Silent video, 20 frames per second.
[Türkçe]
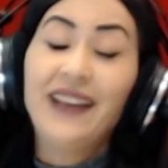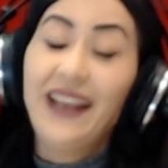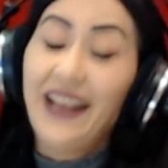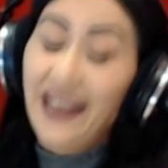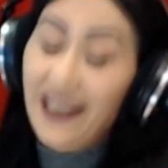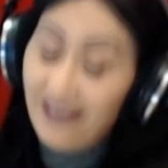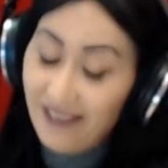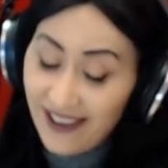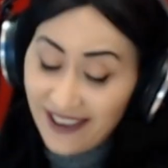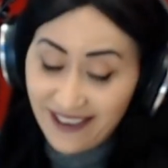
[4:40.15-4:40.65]

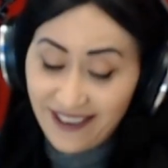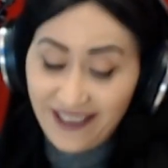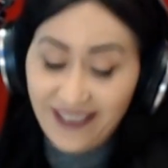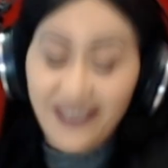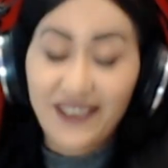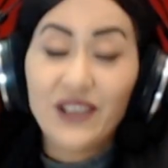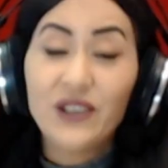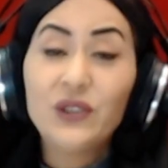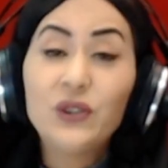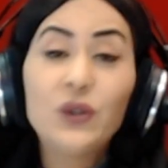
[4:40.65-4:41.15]
Evet,
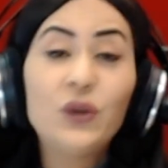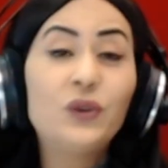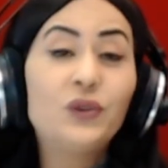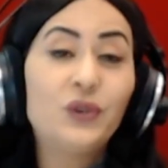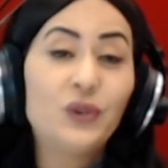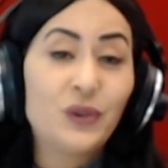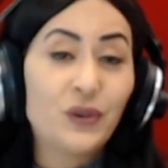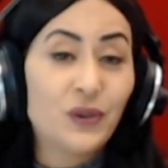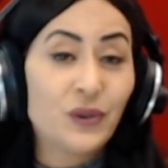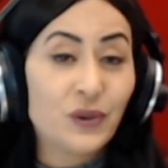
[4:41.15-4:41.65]
çok
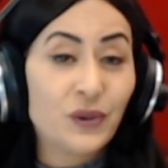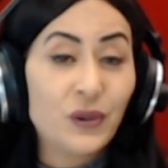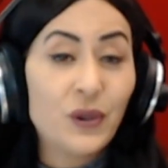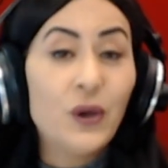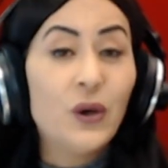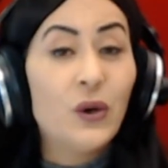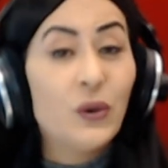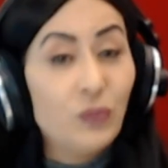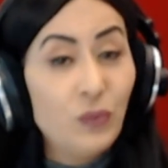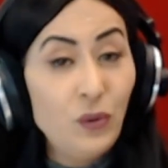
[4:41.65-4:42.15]
şükür
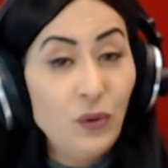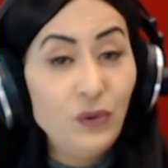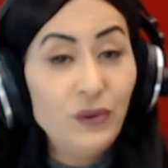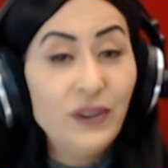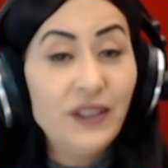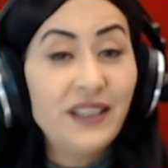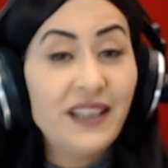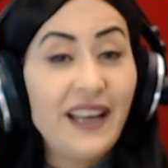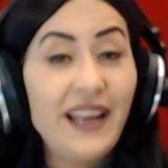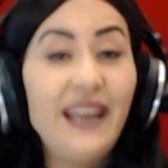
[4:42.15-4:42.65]

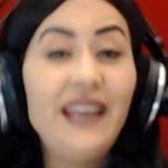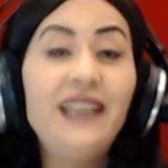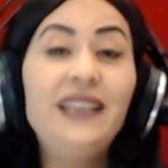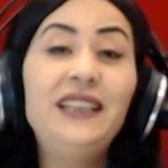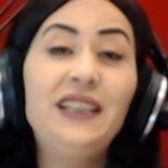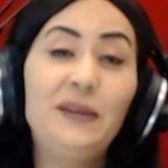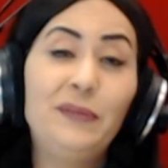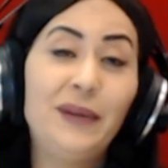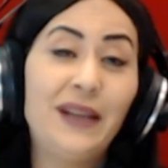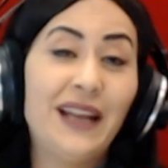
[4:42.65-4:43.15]
bunları en
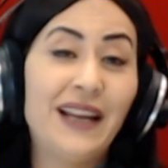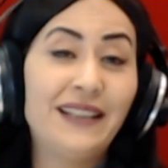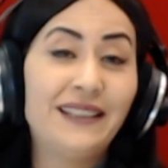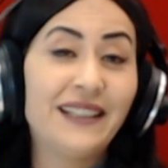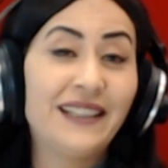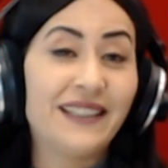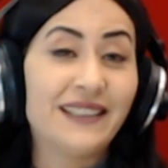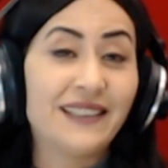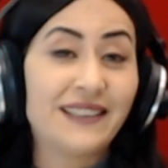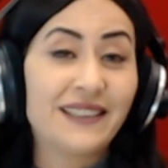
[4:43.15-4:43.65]
iyi
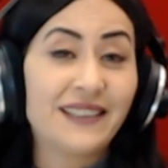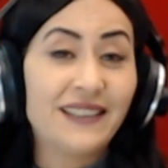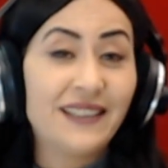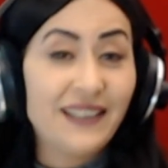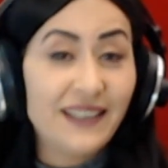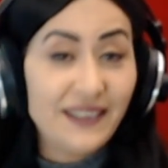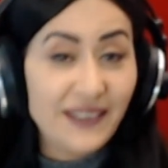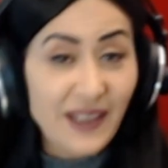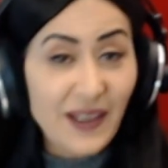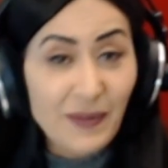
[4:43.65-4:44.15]
bilenleriz.
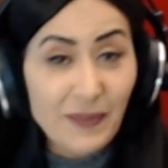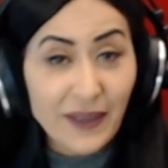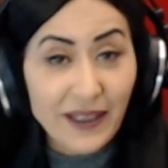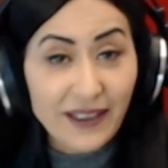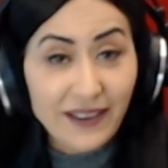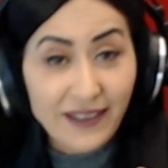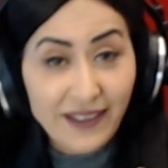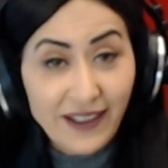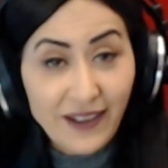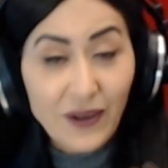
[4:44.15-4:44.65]
Değil mi?
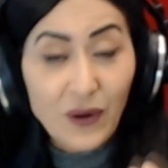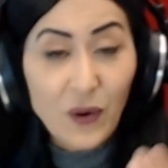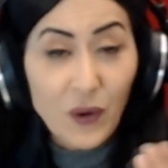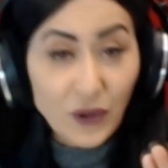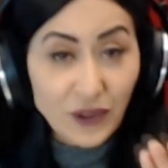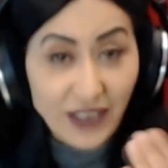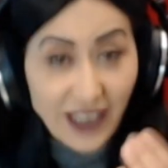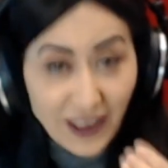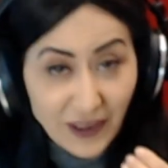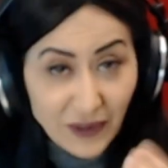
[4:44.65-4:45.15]

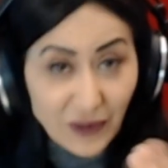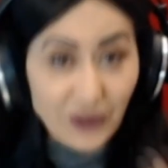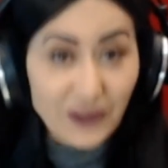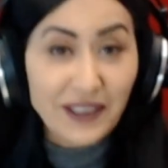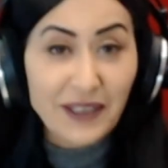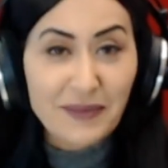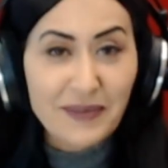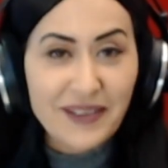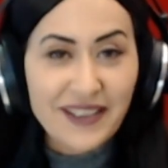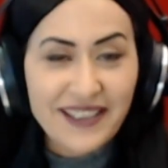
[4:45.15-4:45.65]
Ortak
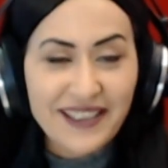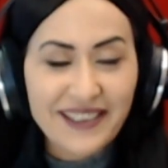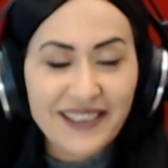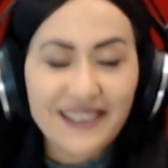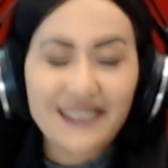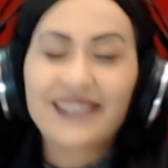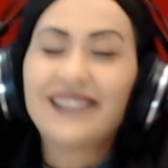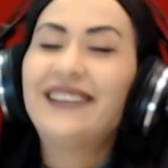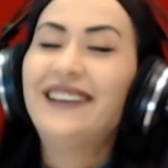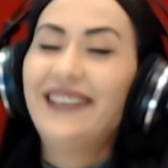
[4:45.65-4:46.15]
noktamız.
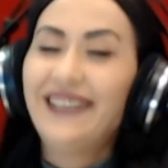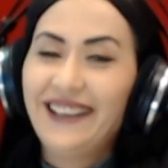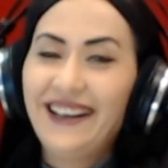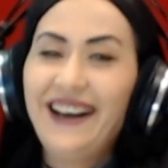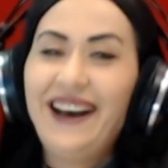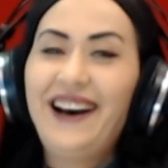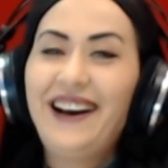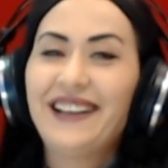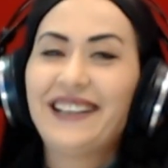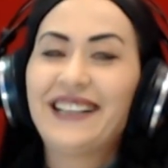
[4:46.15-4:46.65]

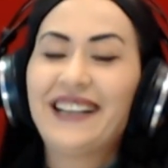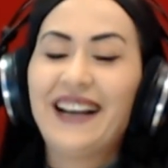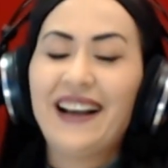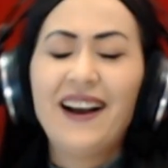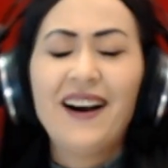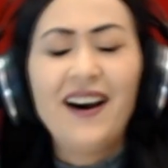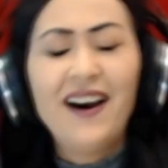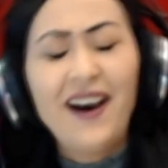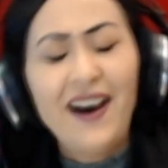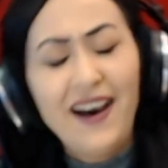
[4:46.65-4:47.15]
Harika.
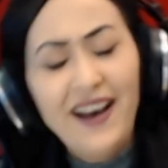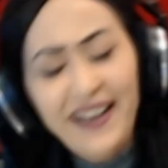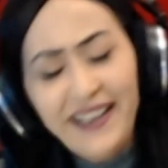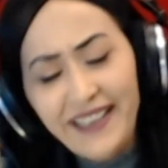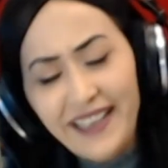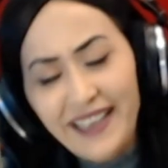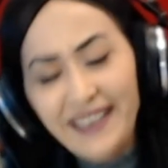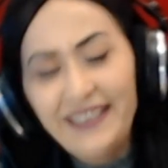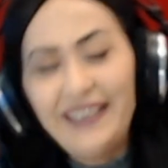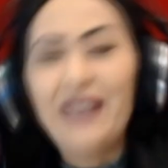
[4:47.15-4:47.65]

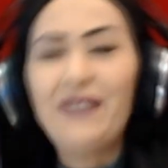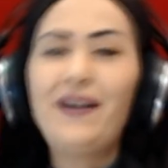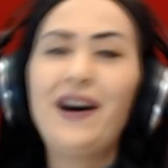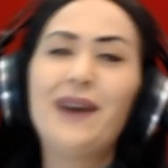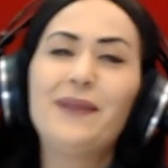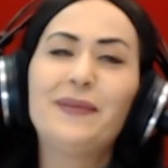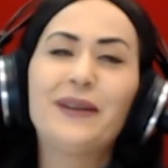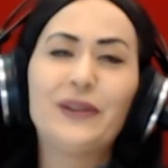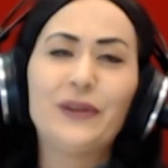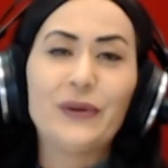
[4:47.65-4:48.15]
Aynen
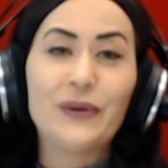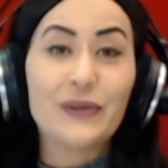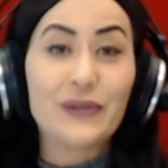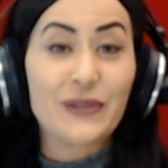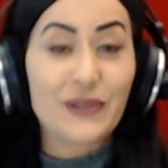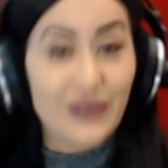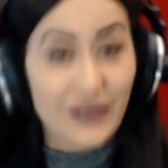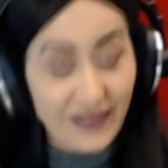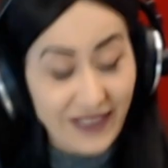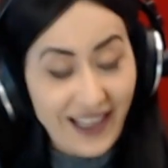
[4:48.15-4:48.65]
devam
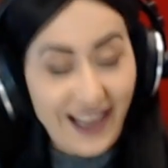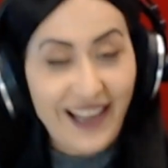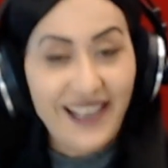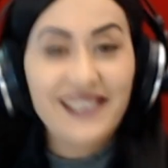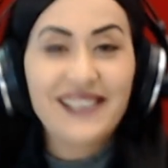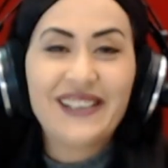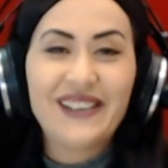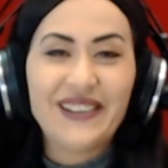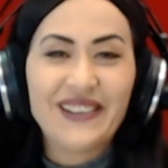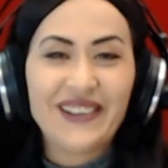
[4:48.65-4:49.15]
ediyoruz.
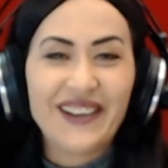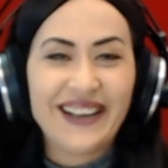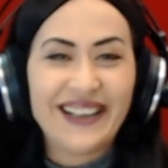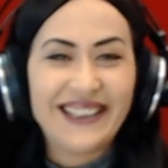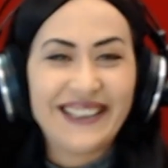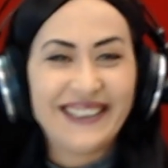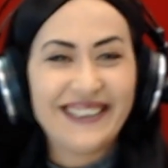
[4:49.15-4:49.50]
Aşkala.